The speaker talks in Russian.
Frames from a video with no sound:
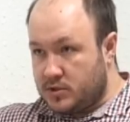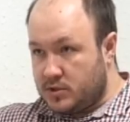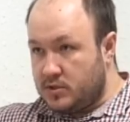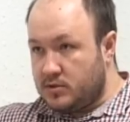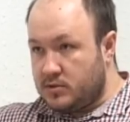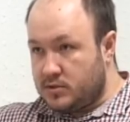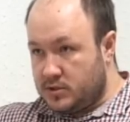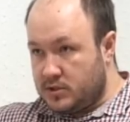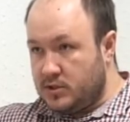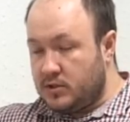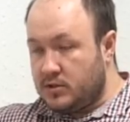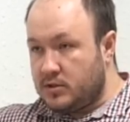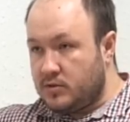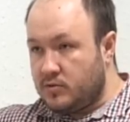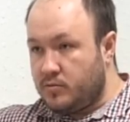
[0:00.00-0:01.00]
си-
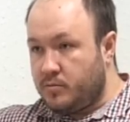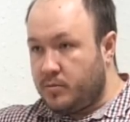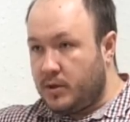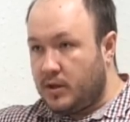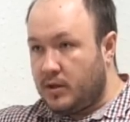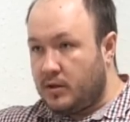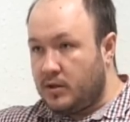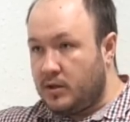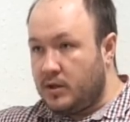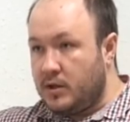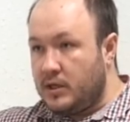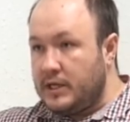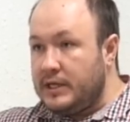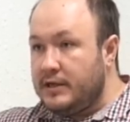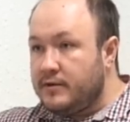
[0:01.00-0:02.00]
сильно упал.
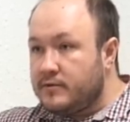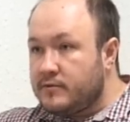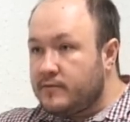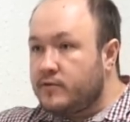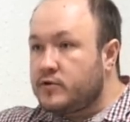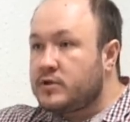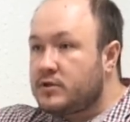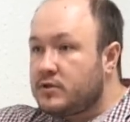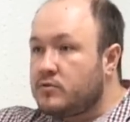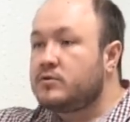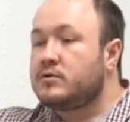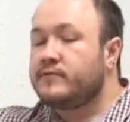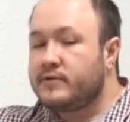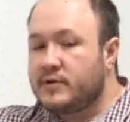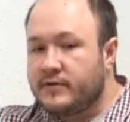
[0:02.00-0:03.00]
И вот, ну,
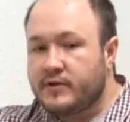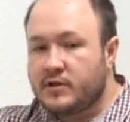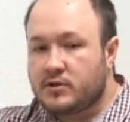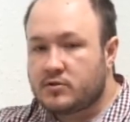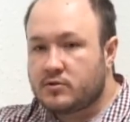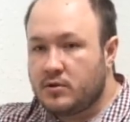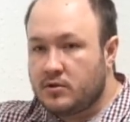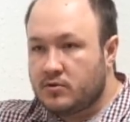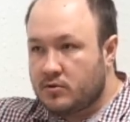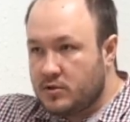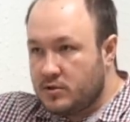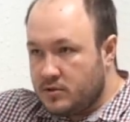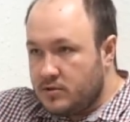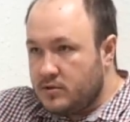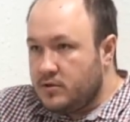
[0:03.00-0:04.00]
вы говорите, что никто
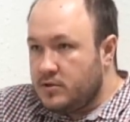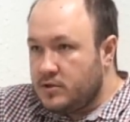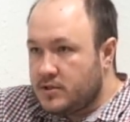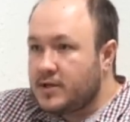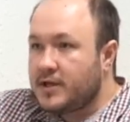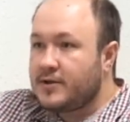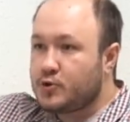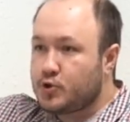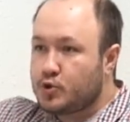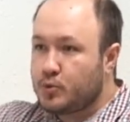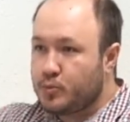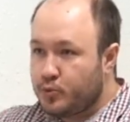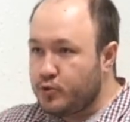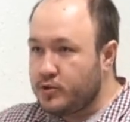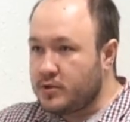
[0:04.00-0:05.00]
не знает, что
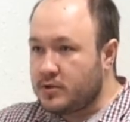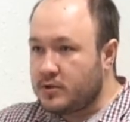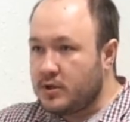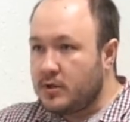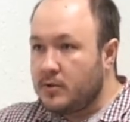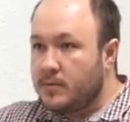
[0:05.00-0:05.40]
будет,